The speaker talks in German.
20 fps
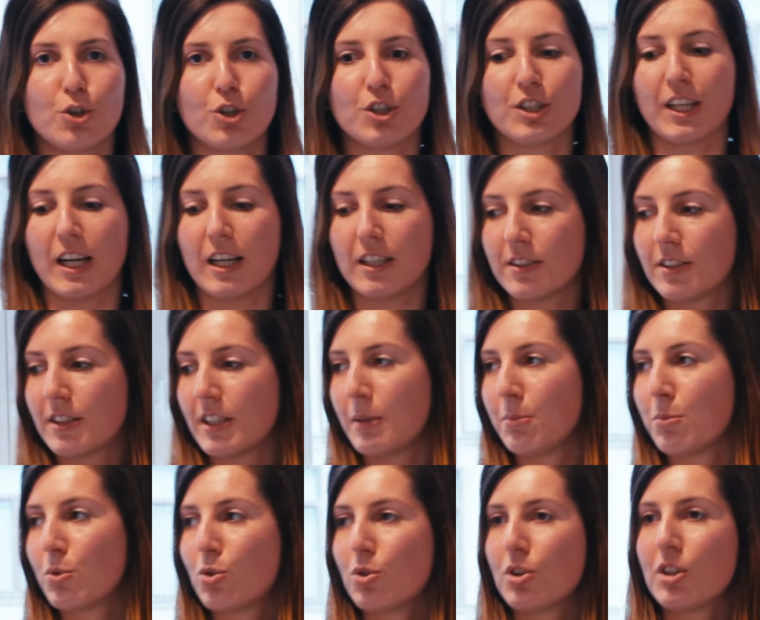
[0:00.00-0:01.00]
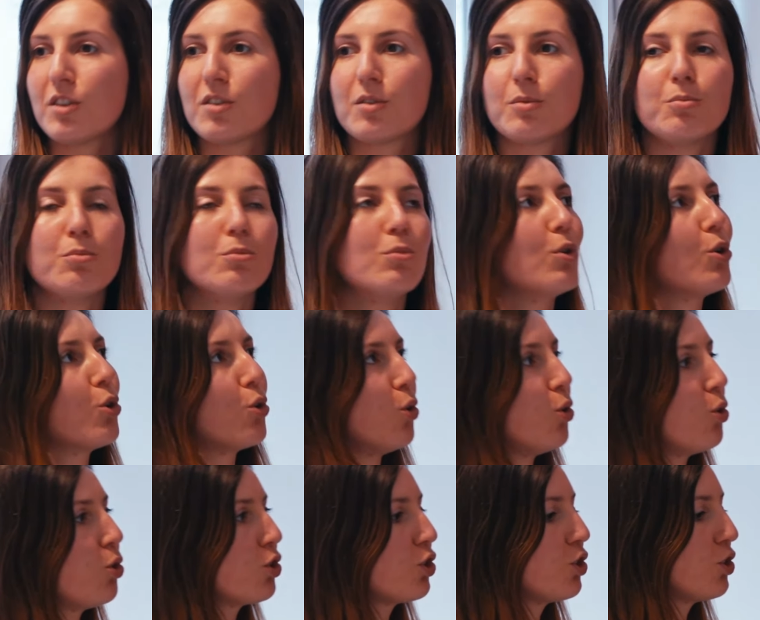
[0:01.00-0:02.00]
Kontrast eben zu diesem
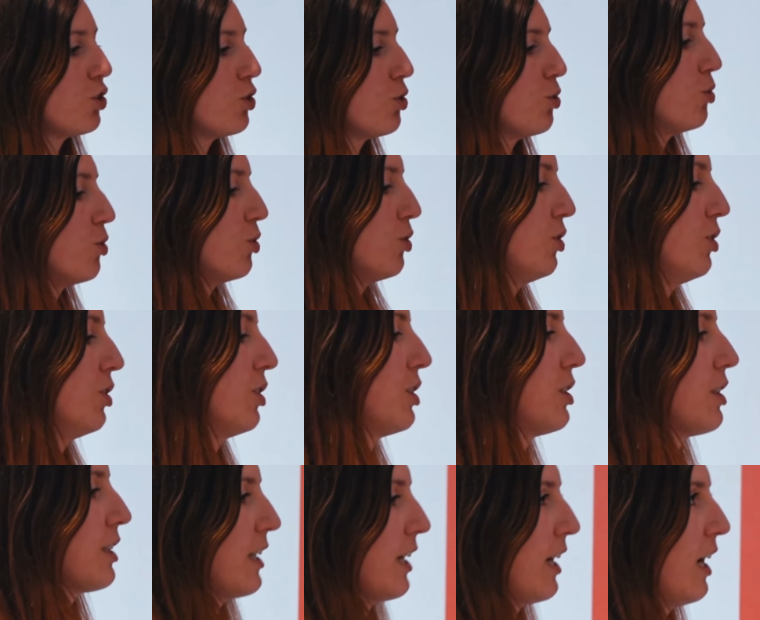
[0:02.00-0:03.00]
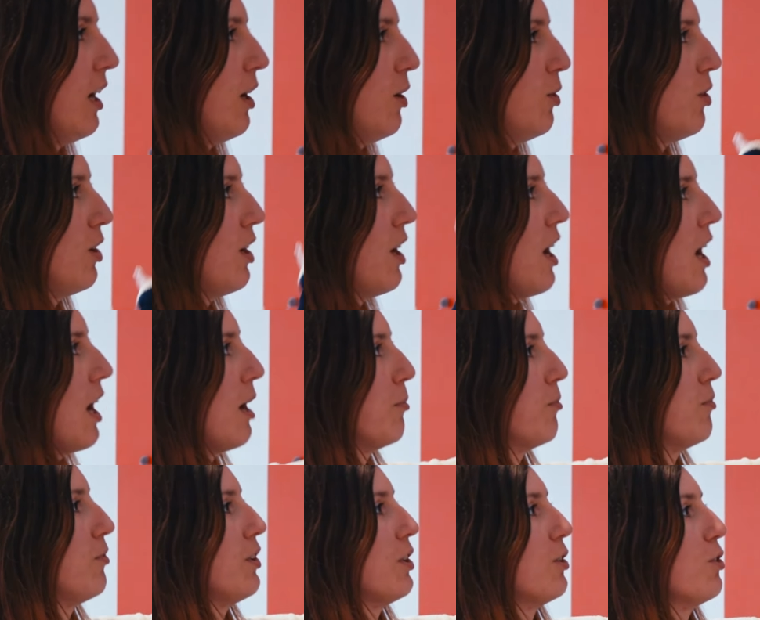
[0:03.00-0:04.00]
Rot und Grau
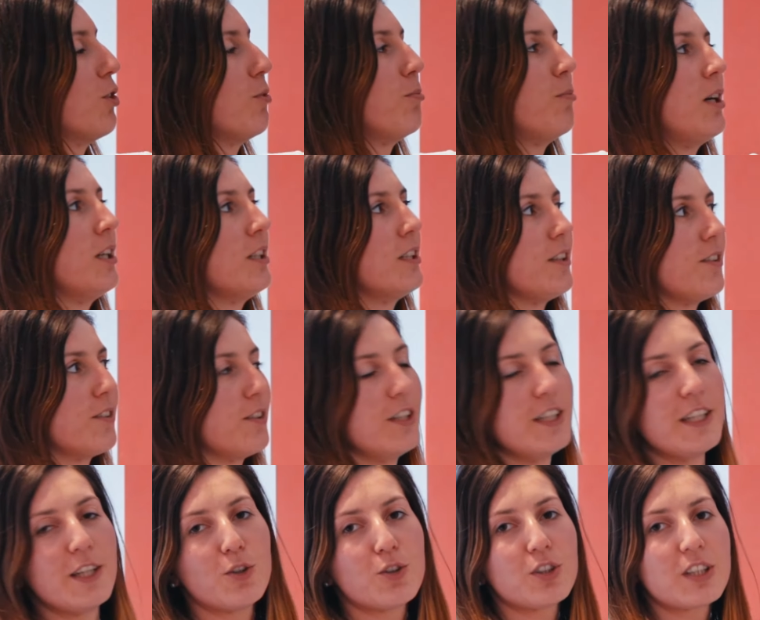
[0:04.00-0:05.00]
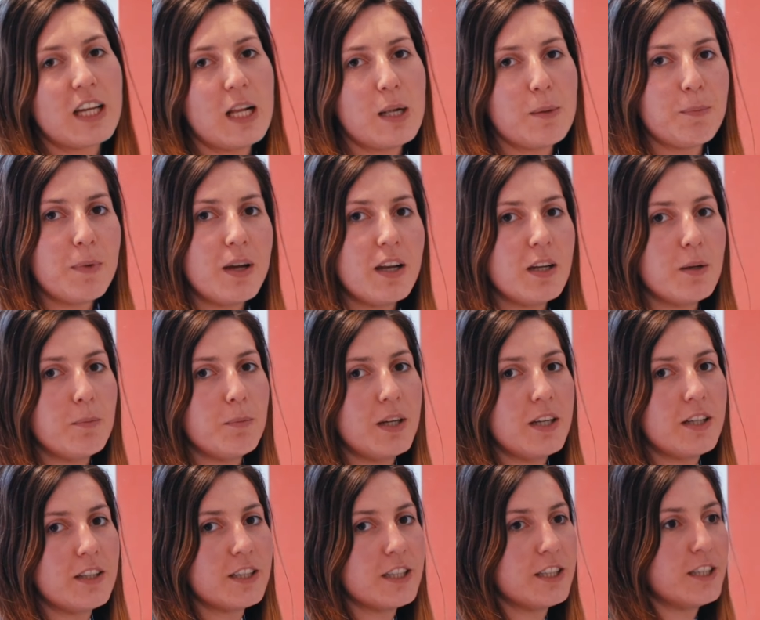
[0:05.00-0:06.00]
haben wir nochmal diese neongelben
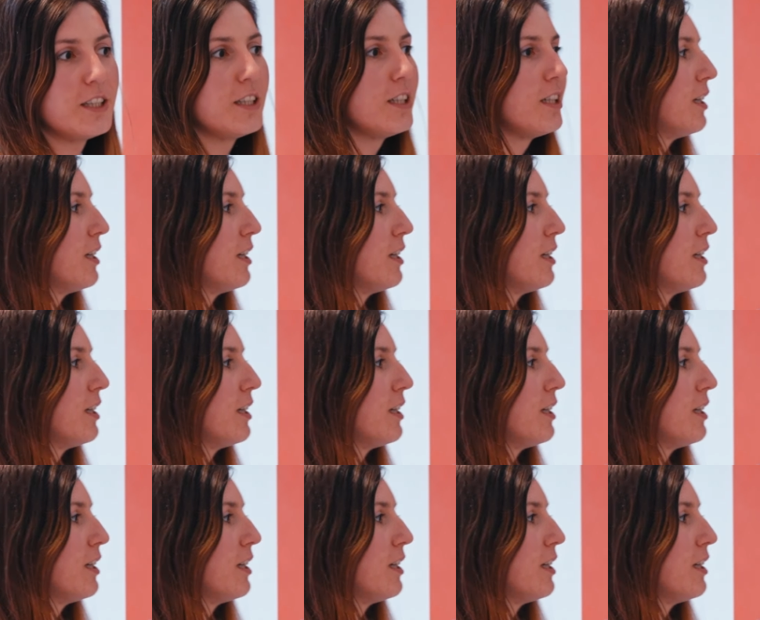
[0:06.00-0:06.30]
Elemente.